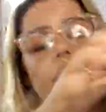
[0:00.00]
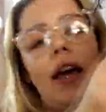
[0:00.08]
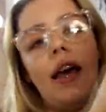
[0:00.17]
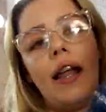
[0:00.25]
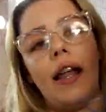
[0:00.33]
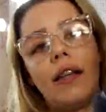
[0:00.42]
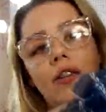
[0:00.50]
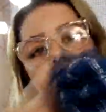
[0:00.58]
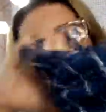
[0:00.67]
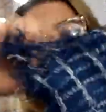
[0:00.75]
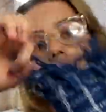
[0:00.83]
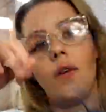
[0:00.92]
ela é de
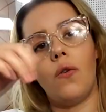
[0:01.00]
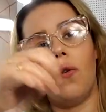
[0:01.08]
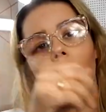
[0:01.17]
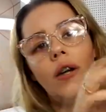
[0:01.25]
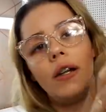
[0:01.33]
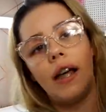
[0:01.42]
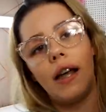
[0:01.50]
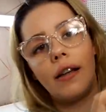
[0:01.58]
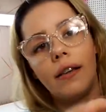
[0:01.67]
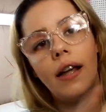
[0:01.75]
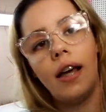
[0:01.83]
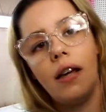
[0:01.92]
tricô e ela
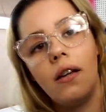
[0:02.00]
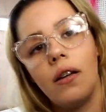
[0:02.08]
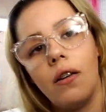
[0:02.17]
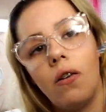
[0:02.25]
tem...